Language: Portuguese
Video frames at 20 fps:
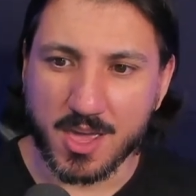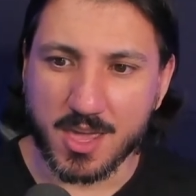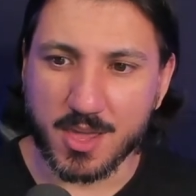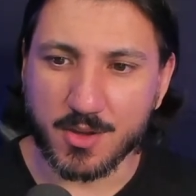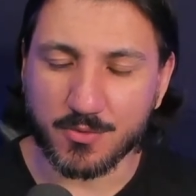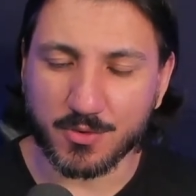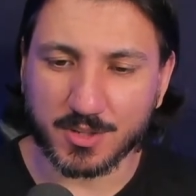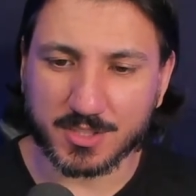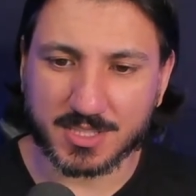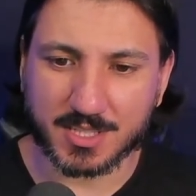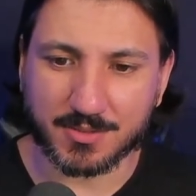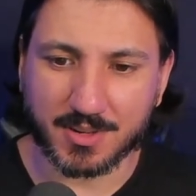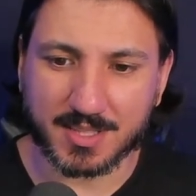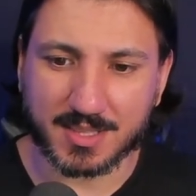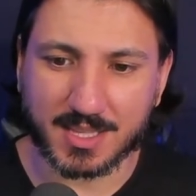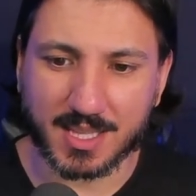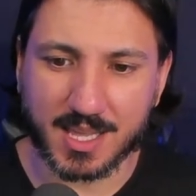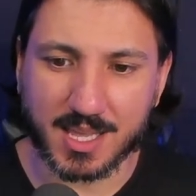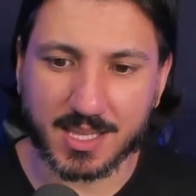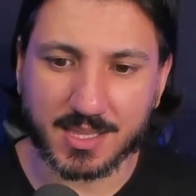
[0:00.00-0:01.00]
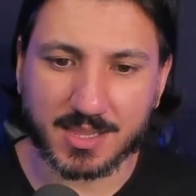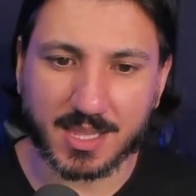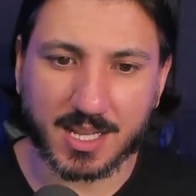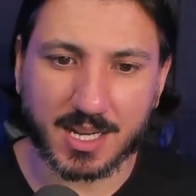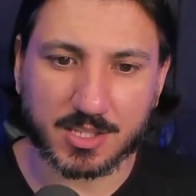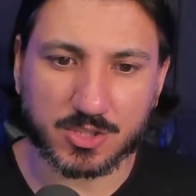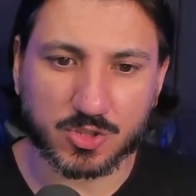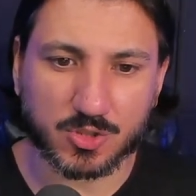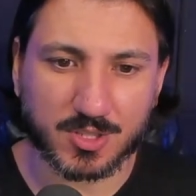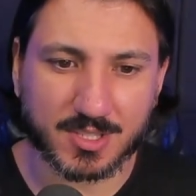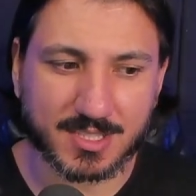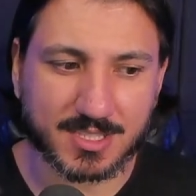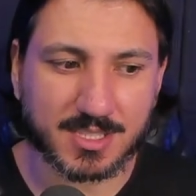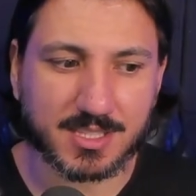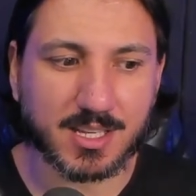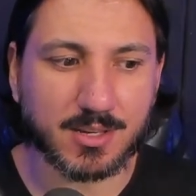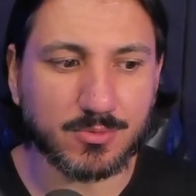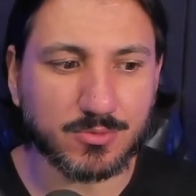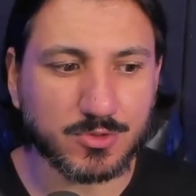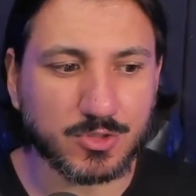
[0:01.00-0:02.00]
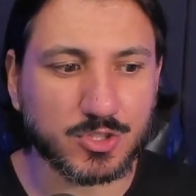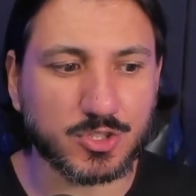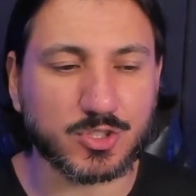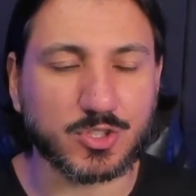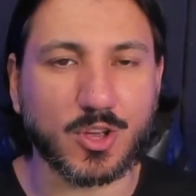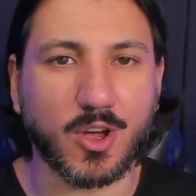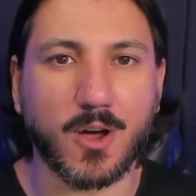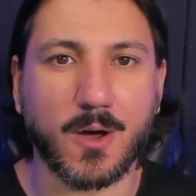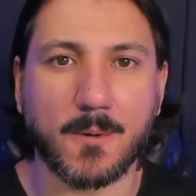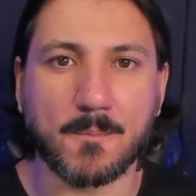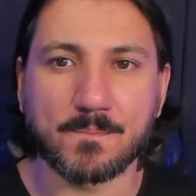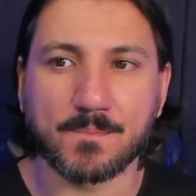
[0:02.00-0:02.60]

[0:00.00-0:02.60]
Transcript: e você vai ter interações não só